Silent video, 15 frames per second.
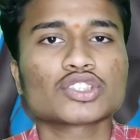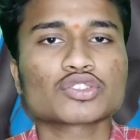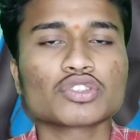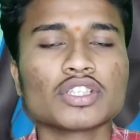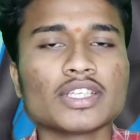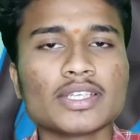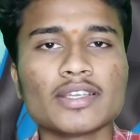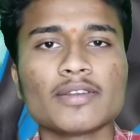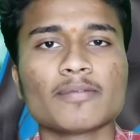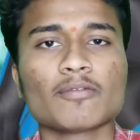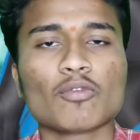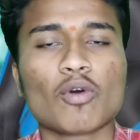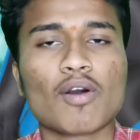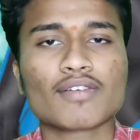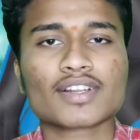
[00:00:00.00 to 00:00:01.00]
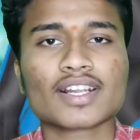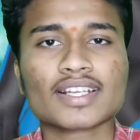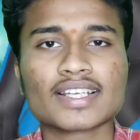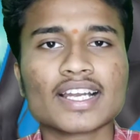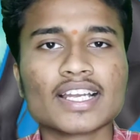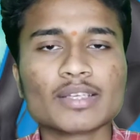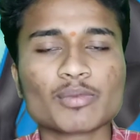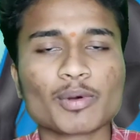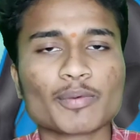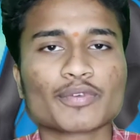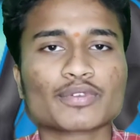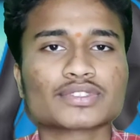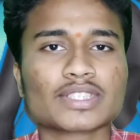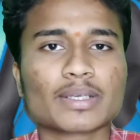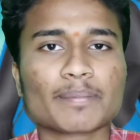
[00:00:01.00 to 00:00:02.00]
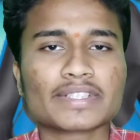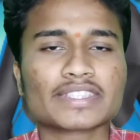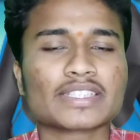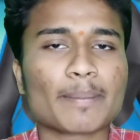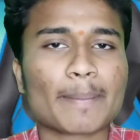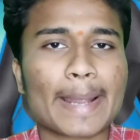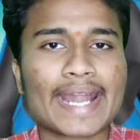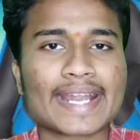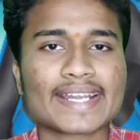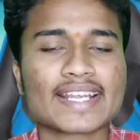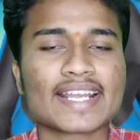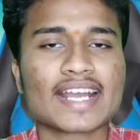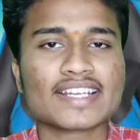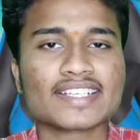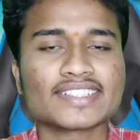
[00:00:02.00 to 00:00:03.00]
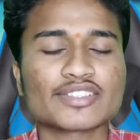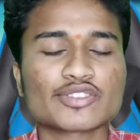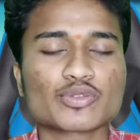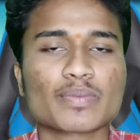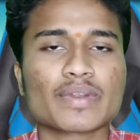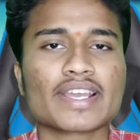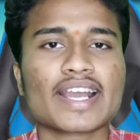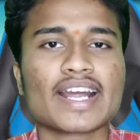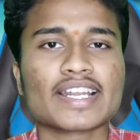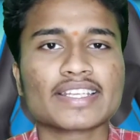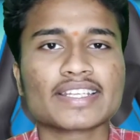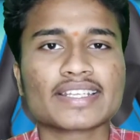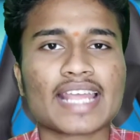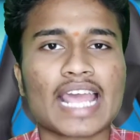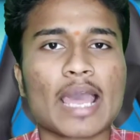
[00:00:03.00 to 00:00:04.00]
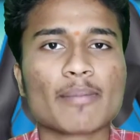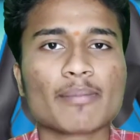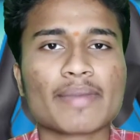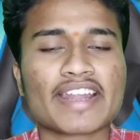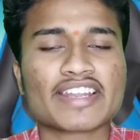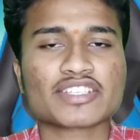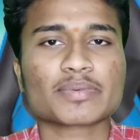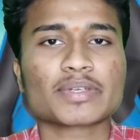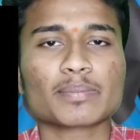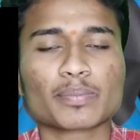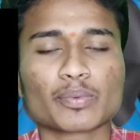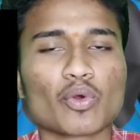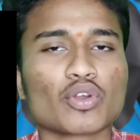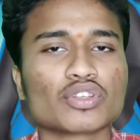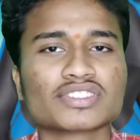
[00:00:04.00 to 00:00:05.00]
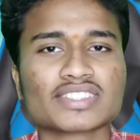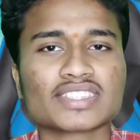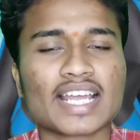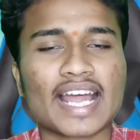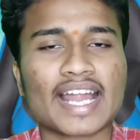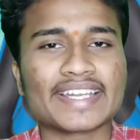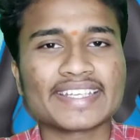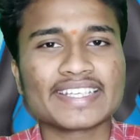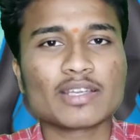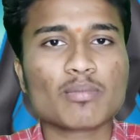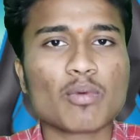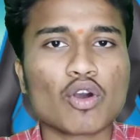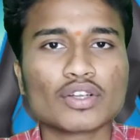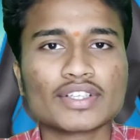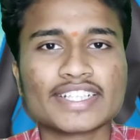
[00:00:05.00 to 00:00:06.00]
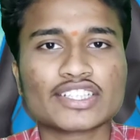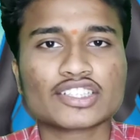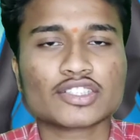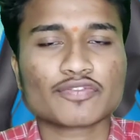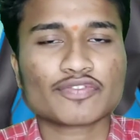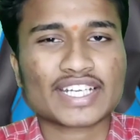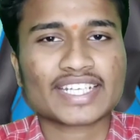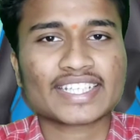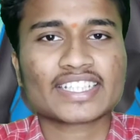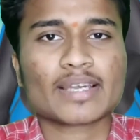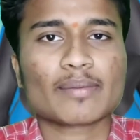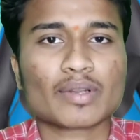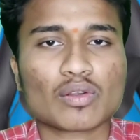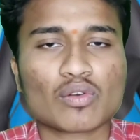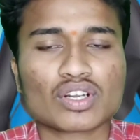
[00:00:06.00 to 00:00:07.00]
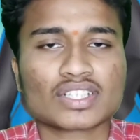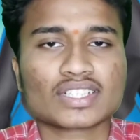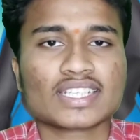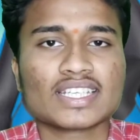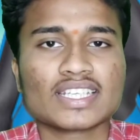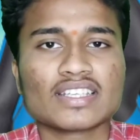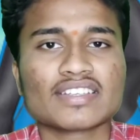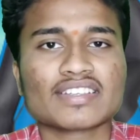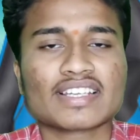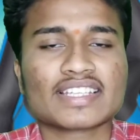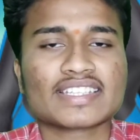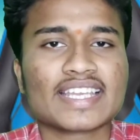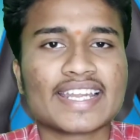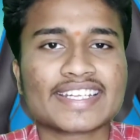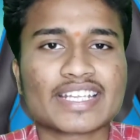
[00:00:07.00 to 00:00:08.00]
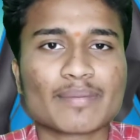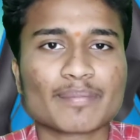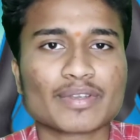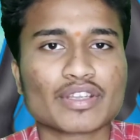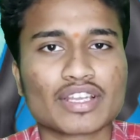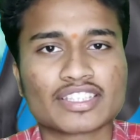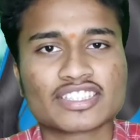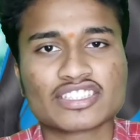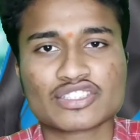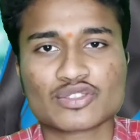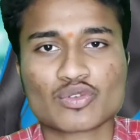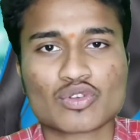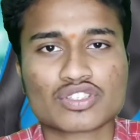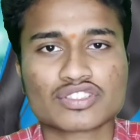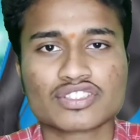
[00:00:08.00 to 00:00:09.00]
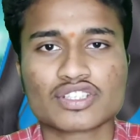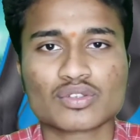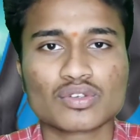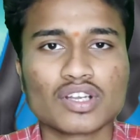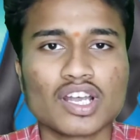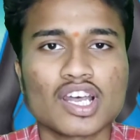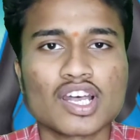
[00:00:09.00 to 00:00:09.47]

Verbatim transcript: సో ఈ ఓవరాల్గా ఈ మొబైల్ ఫోన్ సంబంధించిన బ్యాటరీ కానీ డిస్ప్లే కానీ ర్యామ్ మేనేజ్మెంట్ ప్రాసెసర్ అన్నీ బాగున్నాయి వచ్చి ఫ్రంట్ కెమెరా ఒకటే వీళ్ళైతే ఎయిట్ ఎంపీలో అయితే తీసుకొస్తున్నారు